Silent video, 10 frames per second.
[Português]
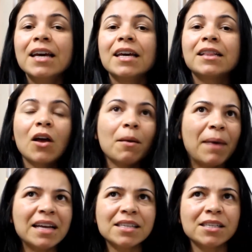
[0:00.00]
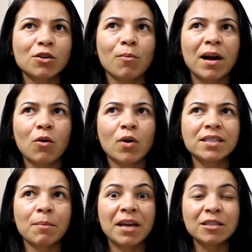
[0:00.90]
Então é mais assim, uma
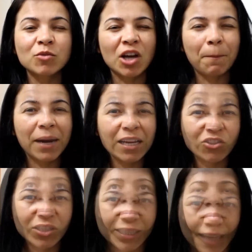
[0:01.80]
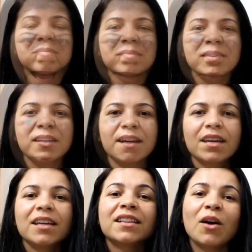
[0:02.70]
coisa mesmo de aprendizado.
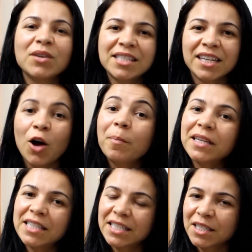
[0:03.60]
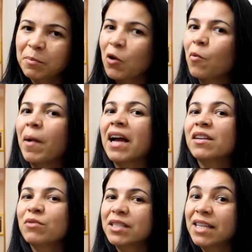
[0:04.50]
Então assim, não precisa se preocupar
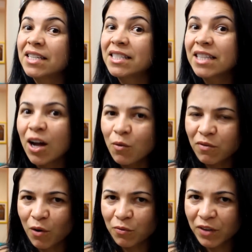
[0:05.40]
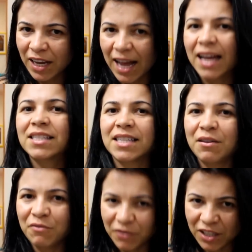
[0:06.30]
que vocês não vão ficar
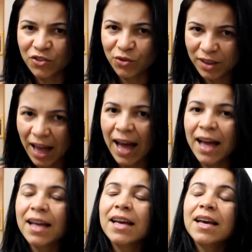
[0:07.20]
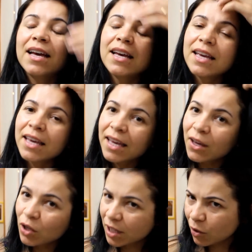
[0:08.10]
sem vídeo, tá?
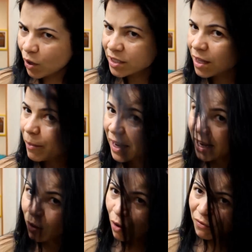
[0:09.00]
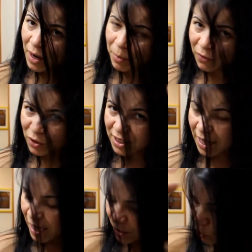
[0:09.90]
E outra coisa também, né? Igual eu falei pra
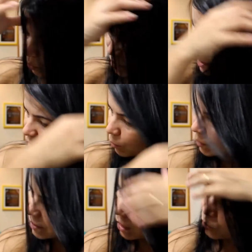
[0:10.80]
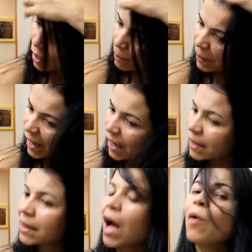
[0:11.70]
vocês que eu tô precisando pintar o cabelo
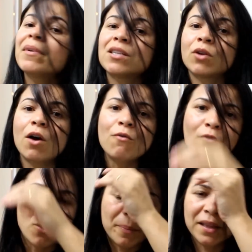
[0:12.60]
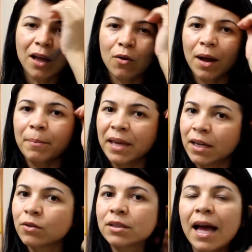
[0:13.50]
e tal, mas eu não vou pintar o
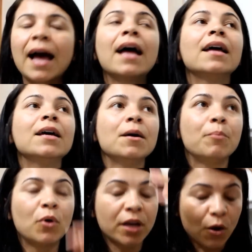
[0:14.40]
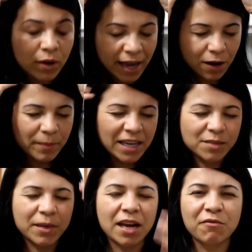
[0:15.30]
cabelo, tá? Porque eu quero
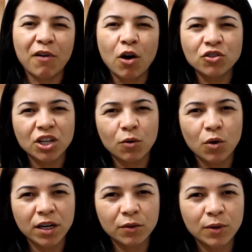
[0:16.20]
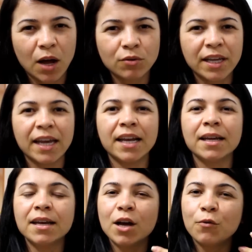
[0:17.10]
mesmo que ele volte à cor natural
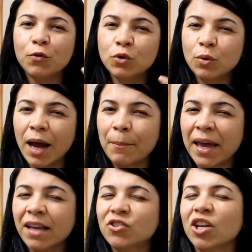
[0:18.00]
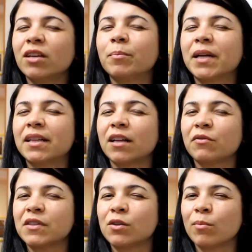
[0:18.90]
dele. Futuramente aí eu
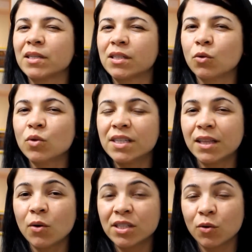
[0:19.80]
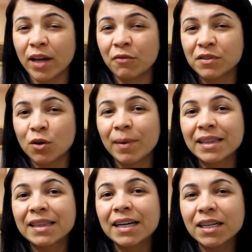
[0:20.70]
pretendo fazer umas luzes, então assim, eu quero fazer
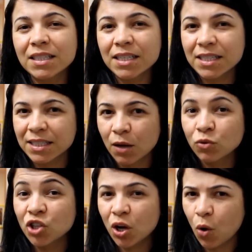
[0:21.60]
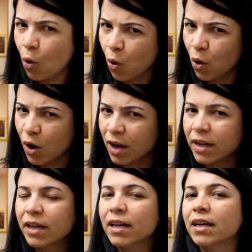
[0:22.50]
uma transição de cor.
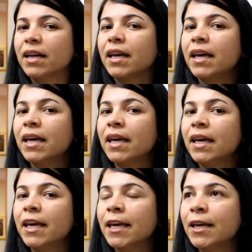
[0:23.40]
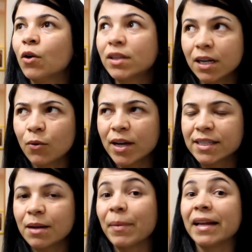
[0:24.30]
E outra
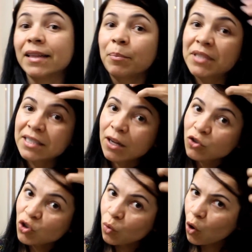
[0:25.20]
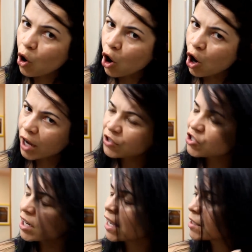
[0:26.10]
coisa também, tá precisando de um corte, né?